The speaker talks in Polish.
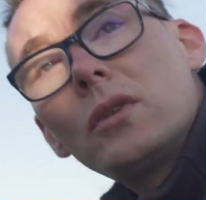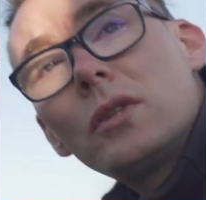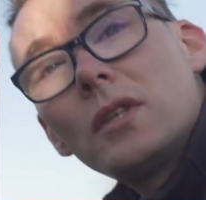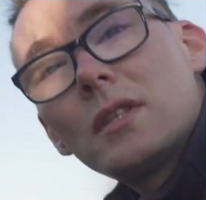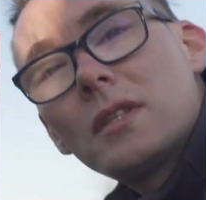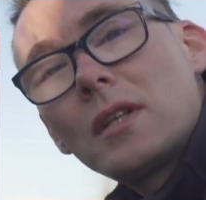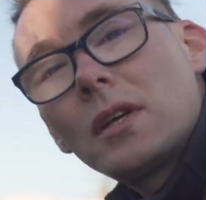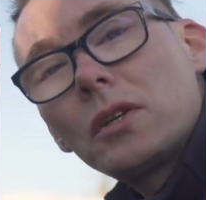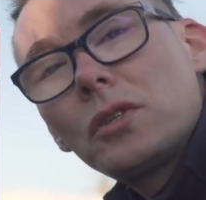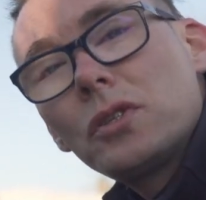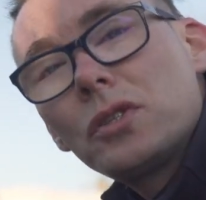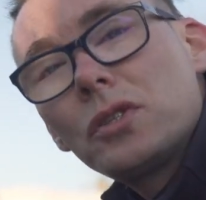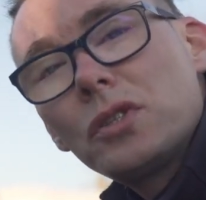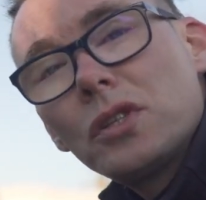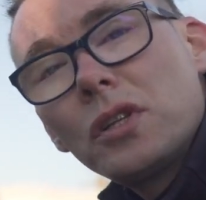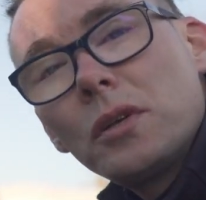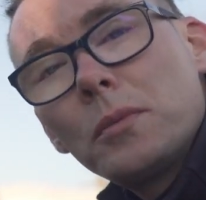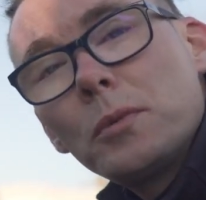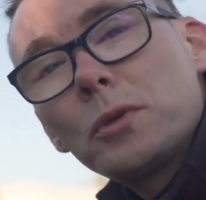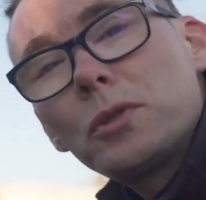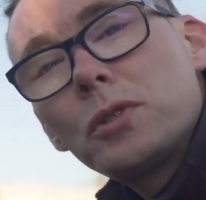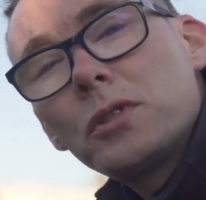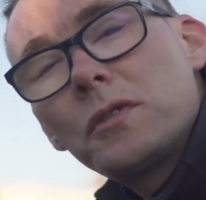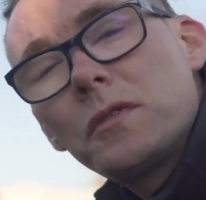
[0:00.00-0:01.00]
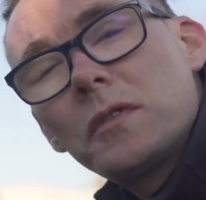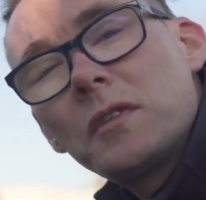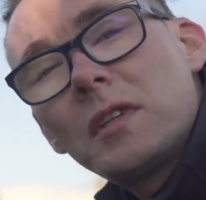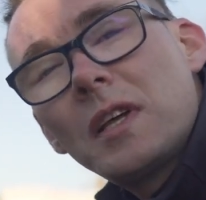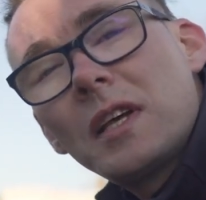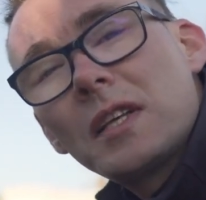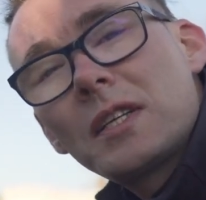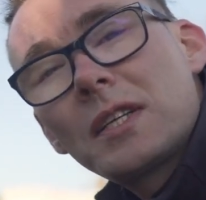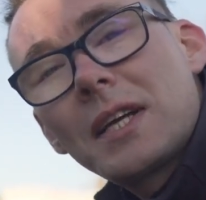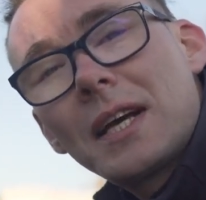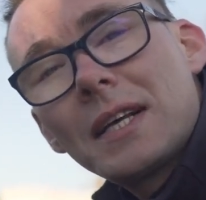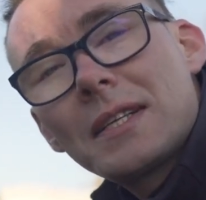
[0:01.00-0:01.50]
to nie znaczy, że nie musisz
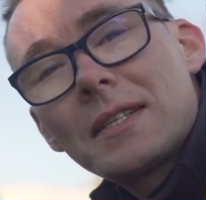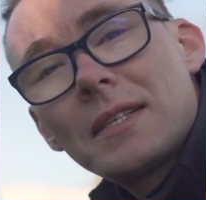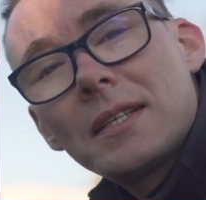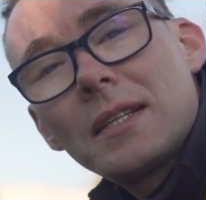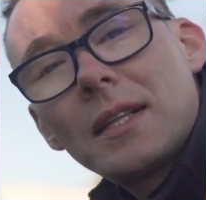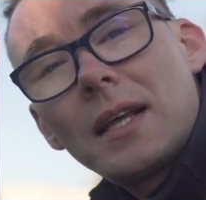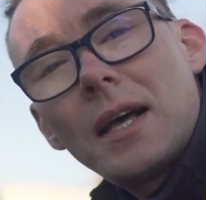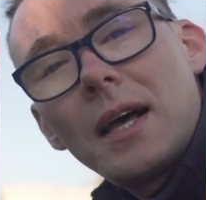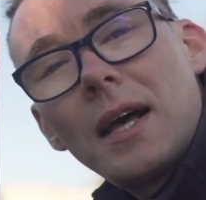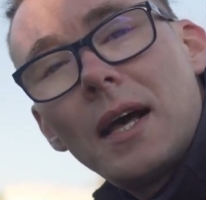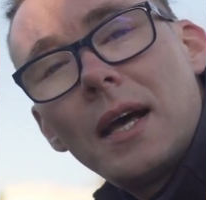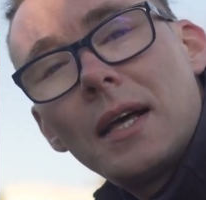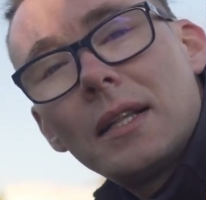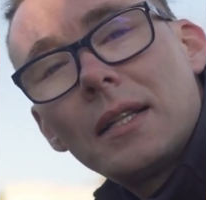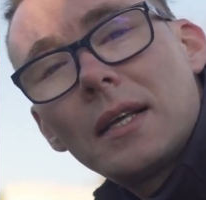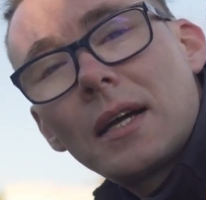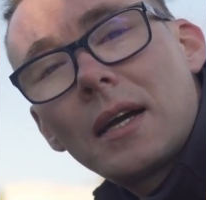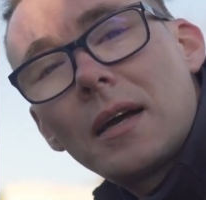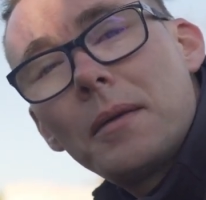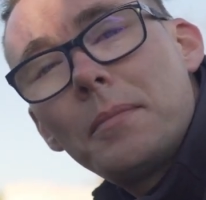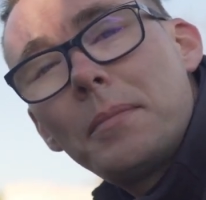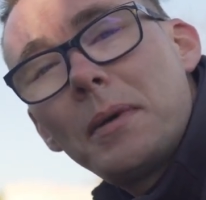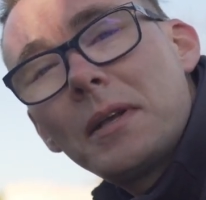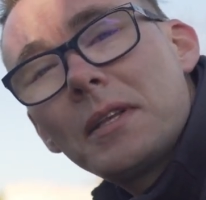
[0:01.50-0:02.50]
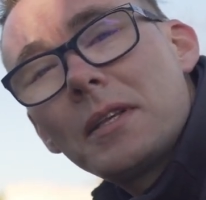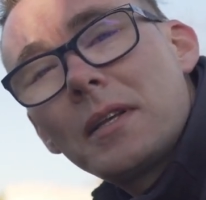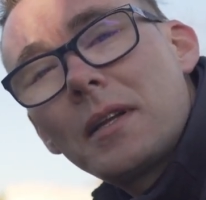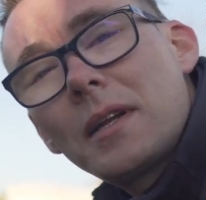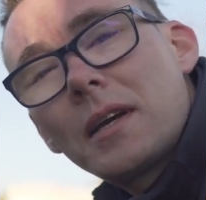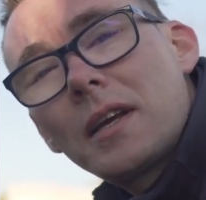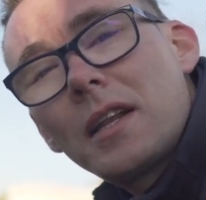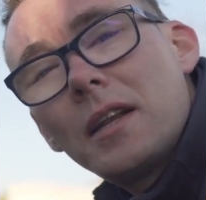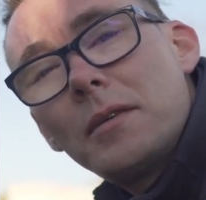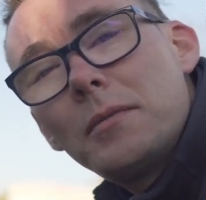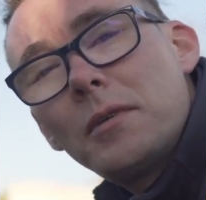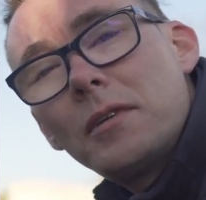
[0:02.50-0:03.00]
wydać kasy na, na kampanię
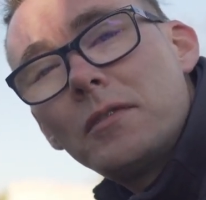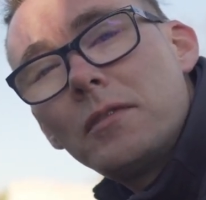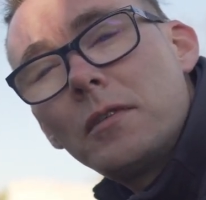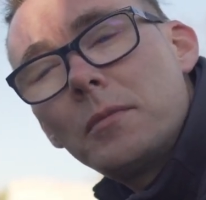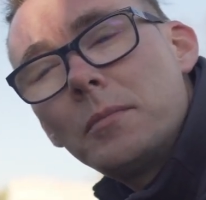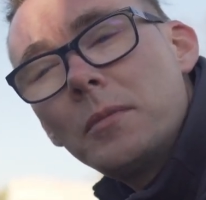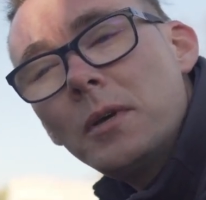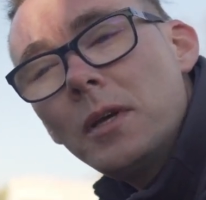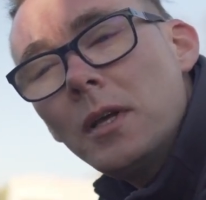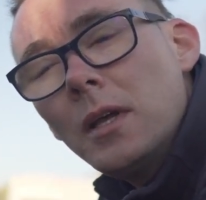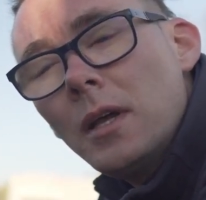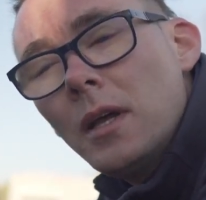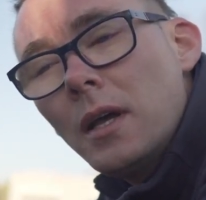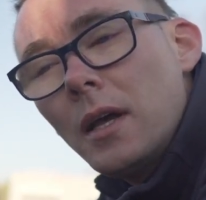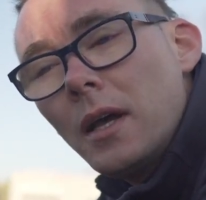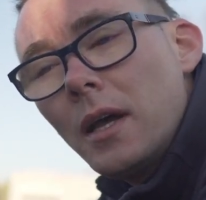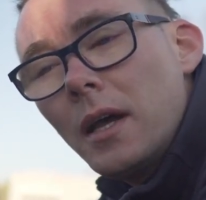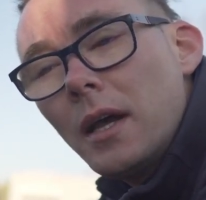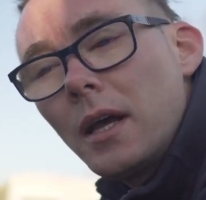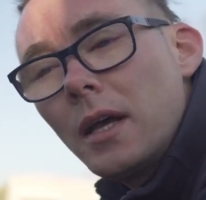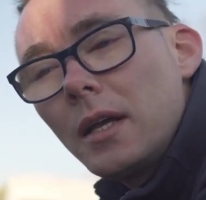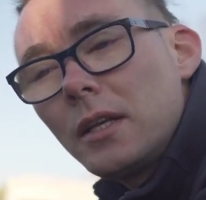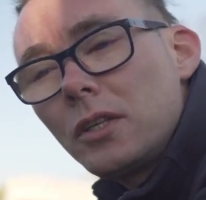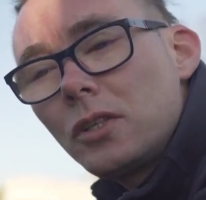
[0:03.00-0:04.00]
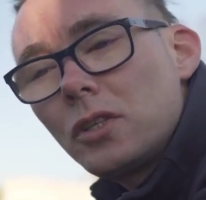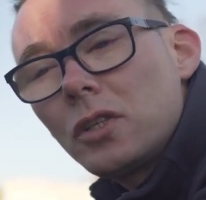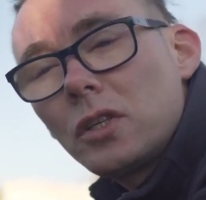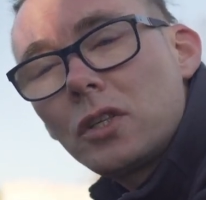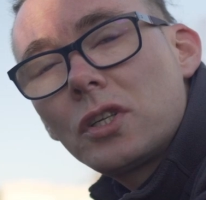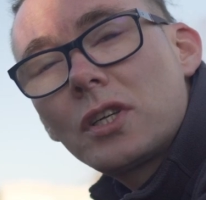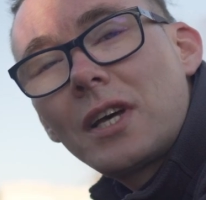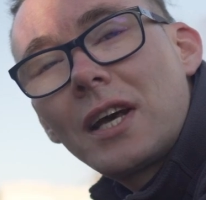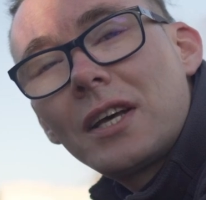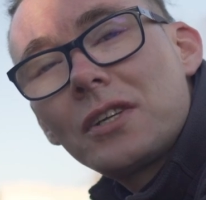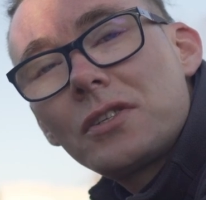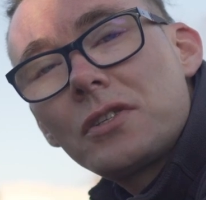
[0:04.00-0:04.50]
reklamową e, i e, czy
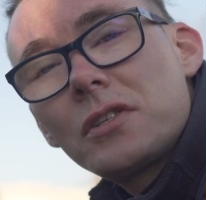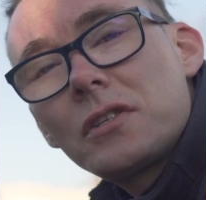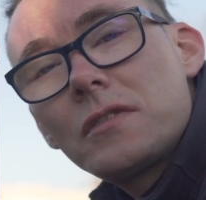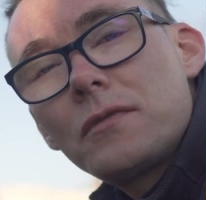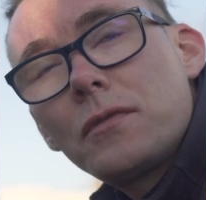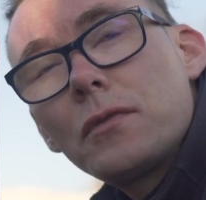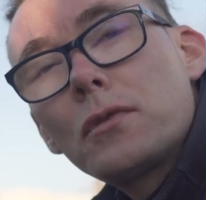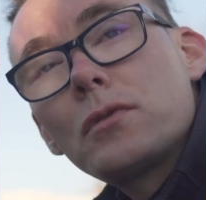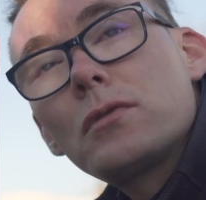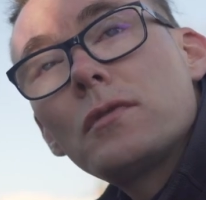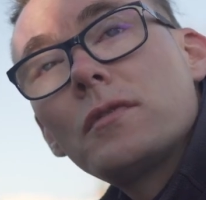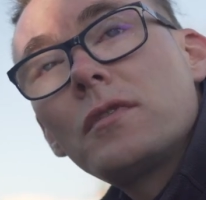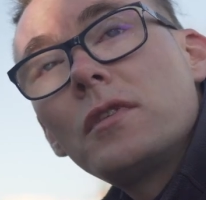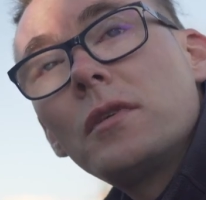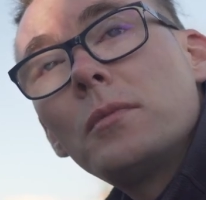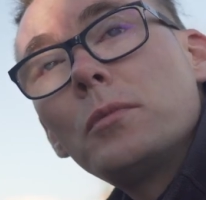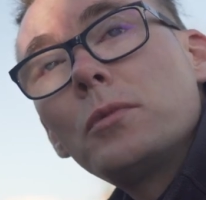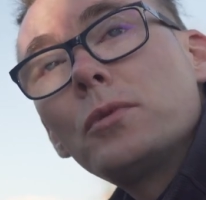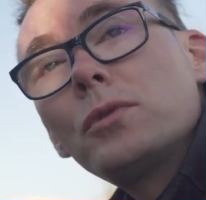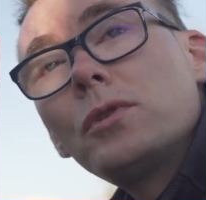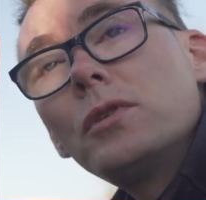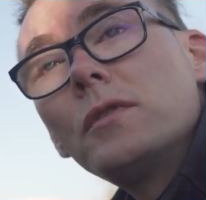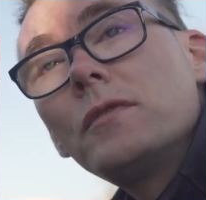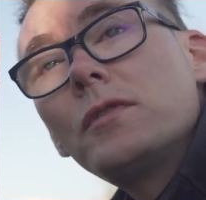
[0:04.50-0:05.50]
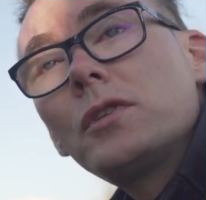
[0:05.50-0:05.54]
też każdy z twórców nie musi.